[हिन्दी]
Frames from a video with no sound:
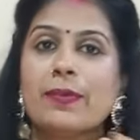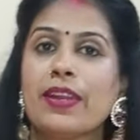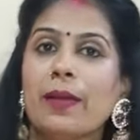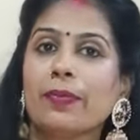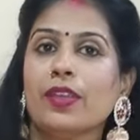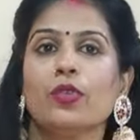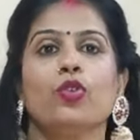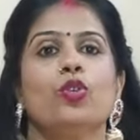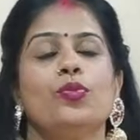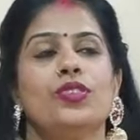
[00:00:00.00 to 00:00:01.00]
से मैंने अपना
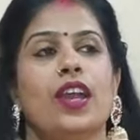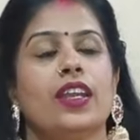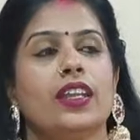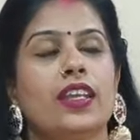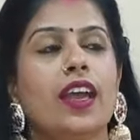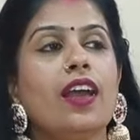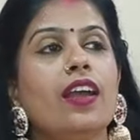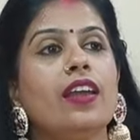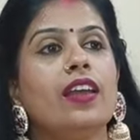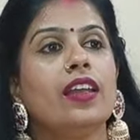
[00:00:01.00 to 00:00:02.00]
यूट्यूब स्टार्ट किया
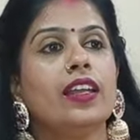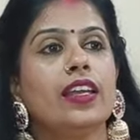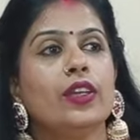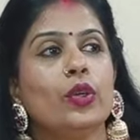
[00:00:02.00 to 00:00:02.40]
लेकिन